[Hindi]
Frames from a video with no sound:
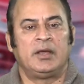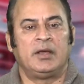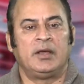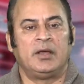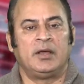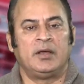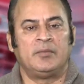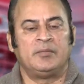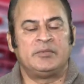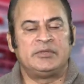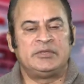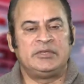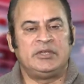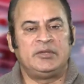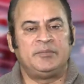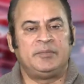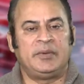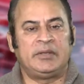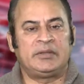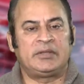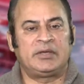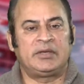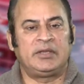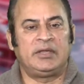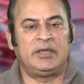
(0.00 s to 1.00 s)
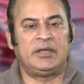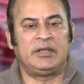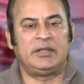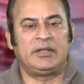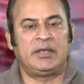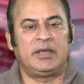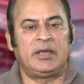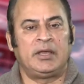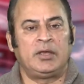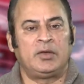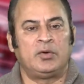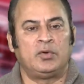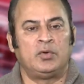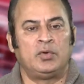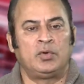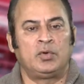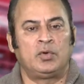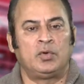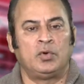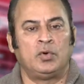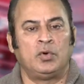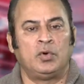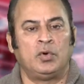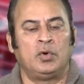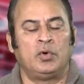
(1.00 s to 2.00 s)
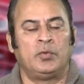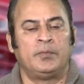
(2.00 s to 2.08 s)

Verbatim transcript: मज़ीद बेहतर किया जाए उनको